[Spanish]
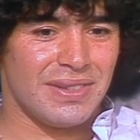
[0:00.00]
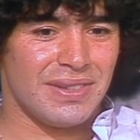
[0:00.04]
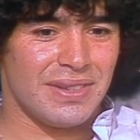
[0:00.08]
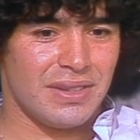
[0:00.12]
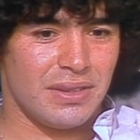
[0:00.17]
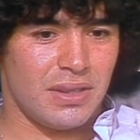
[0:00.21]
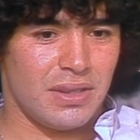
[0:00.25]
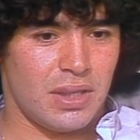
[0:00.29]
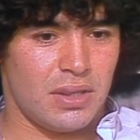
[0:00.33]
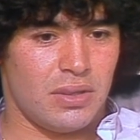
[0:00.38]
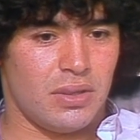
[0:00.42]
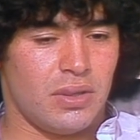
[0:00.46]
O
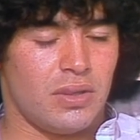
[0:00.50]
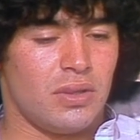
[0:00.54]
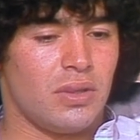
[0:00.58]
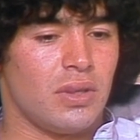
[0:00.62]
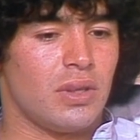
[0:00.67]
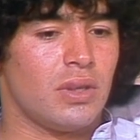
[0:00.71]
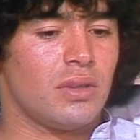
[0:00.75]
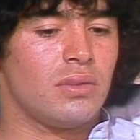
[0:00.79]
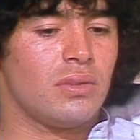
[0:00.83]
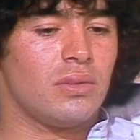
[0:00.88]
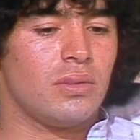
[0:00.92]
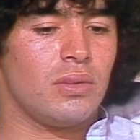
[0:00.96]
sea, yo creo
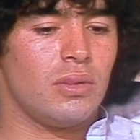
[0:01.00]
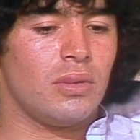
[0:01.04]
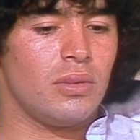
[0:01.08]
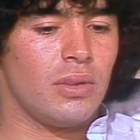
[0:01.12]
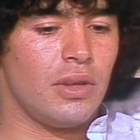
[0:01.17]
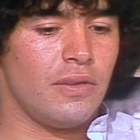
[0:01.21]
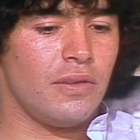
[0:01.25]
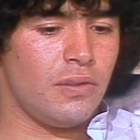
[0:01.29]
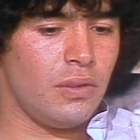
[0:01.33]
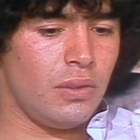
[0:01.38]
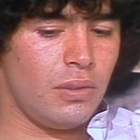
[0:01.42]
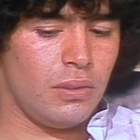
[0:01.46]
que es un club
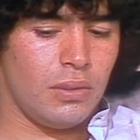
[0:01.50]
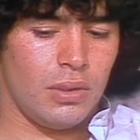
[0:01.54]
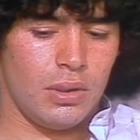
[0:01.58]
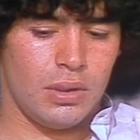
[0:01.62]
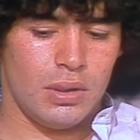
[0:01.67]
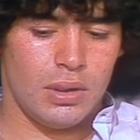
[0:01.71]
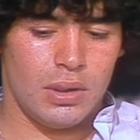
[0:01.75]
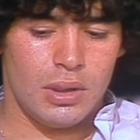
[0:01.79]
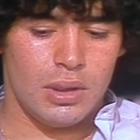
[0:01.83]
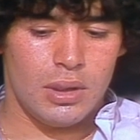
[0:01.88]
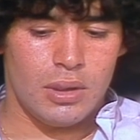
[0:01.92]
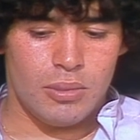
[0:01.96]
de fútbol
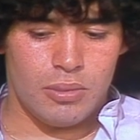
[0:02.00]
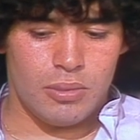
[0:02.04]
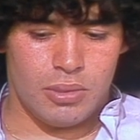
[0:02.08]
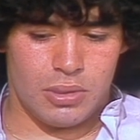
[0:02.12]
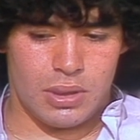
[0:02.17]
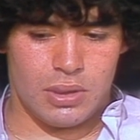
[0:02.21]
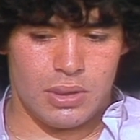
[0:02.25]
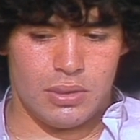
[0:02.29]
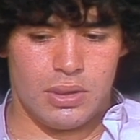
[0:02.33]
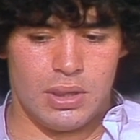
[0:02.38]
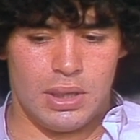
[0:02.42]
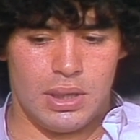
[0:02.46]
por
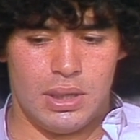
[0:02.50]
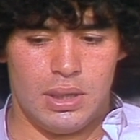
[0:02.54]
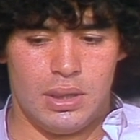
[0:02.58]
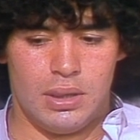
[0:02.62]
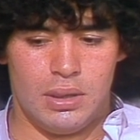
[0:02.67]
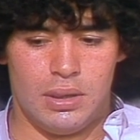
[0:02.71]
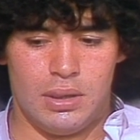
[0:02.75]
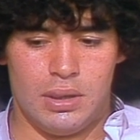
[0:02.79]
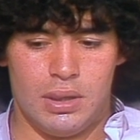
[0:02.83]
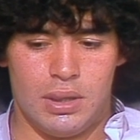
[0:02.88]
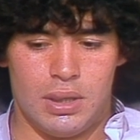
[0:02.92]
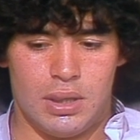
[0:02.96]
ahora
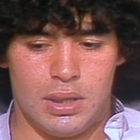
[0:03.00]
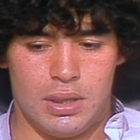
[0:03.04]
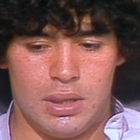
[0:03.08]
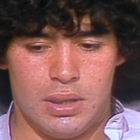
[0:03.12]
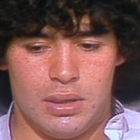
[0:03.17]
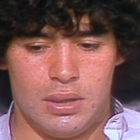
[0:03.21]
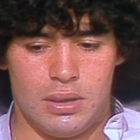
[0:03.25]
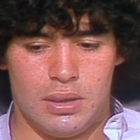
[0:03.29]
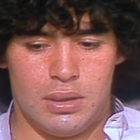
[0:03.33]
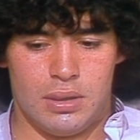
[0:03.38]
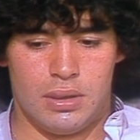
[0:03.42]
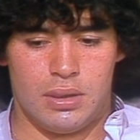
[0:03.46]
y,
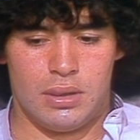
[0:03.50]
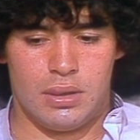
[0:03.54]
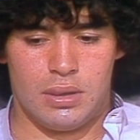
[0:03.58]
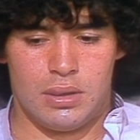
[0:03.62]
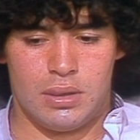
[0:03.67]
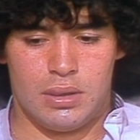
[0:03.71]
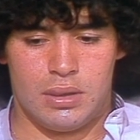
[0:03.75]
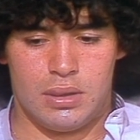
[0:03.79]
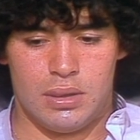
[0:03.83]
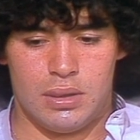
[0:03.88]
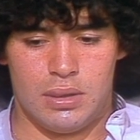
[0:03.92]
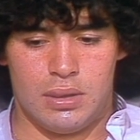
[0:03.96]
que,
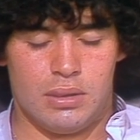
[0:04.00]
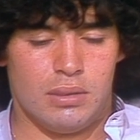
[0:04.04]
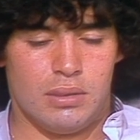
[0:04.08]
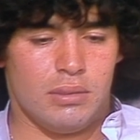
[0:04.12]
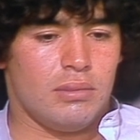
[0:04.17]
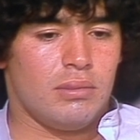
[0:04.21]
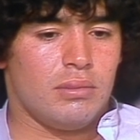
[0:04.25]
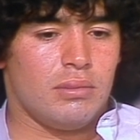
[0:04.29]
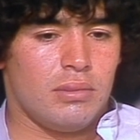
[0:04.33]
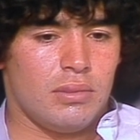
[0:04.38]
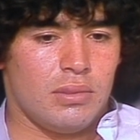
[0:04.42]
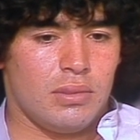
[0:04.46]
que,
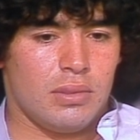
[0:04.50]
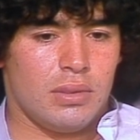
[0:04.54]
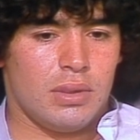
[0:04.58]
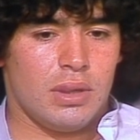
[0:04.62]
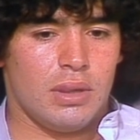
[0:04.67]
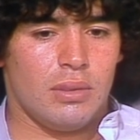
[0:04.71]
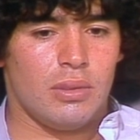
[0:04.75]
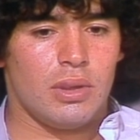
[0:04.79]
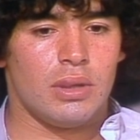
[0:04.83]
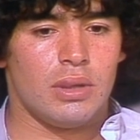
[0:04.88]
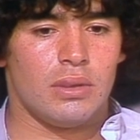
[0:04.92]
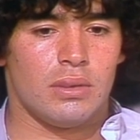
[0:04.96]
sea,
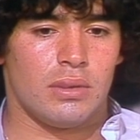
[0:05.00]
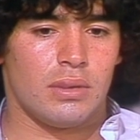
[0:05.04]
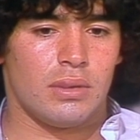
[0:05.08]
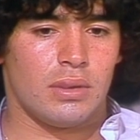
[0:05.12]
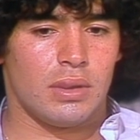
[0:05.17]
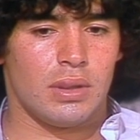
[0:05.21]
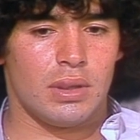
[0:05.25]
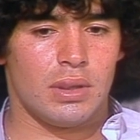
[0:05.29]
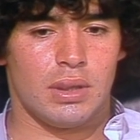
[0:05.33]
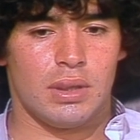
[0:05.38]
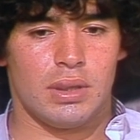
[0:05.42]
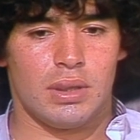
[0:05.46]
bueno,
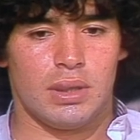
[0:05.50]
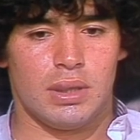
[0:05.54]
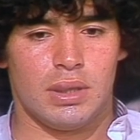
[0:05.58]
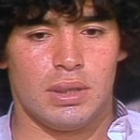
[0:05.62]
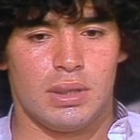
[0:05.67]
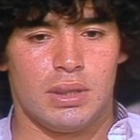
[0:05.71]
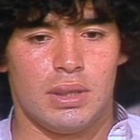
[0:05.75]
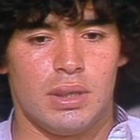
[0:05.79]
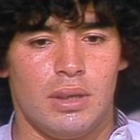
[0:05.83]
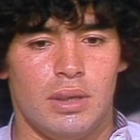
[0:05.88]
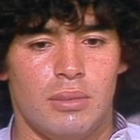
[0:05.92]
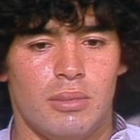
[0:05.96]
que
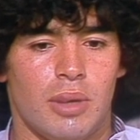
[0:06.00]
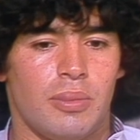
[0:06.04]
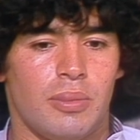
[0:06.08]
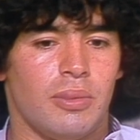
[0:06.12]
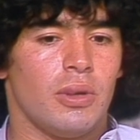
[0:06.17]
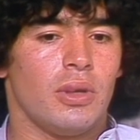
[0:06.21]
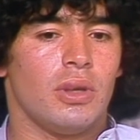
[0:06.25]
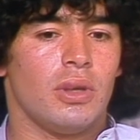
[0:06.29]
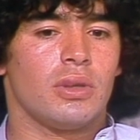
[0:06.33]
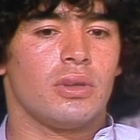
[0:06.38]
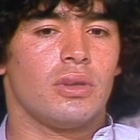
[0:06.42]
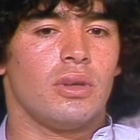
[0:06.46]
es el más
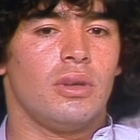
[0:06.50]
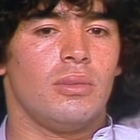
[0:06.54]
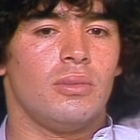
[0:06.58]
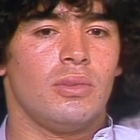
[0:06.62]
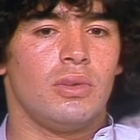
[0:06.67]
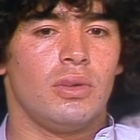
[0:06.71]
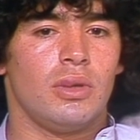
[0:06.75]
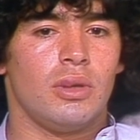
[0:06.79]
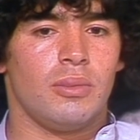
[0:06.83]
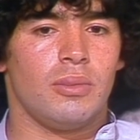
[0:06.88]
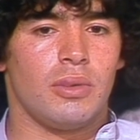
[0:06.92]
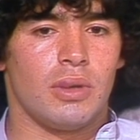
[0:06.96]
poderoso del
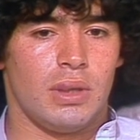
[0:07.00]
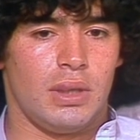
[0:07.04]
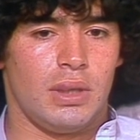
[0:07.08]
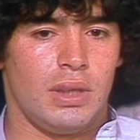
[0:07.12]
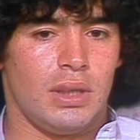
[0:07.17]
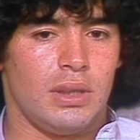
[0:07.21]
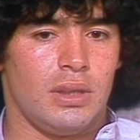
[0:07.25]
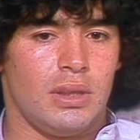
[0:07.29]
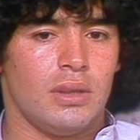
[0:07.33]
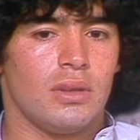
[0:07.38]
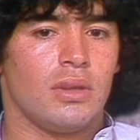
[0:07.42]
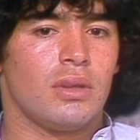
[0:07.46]
mundo porque tiene
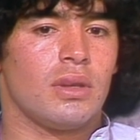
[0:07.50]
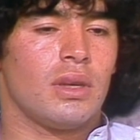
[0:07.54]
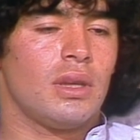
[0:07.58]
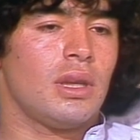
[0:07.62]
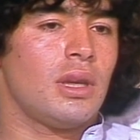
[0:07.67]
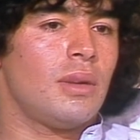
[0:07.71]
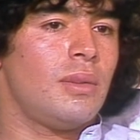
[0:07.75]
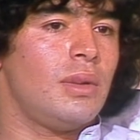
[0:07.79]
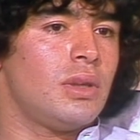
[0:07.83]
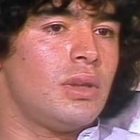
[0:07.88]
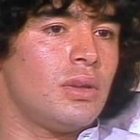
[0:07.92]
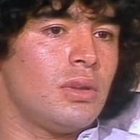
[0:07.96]

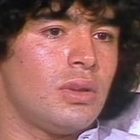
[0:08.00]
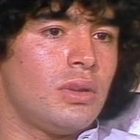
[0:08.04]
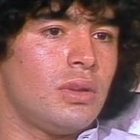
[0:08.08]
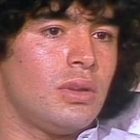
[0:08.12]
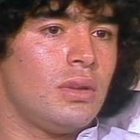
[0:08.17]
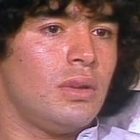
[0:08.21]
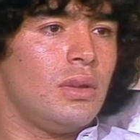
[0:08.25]
130.000 socios.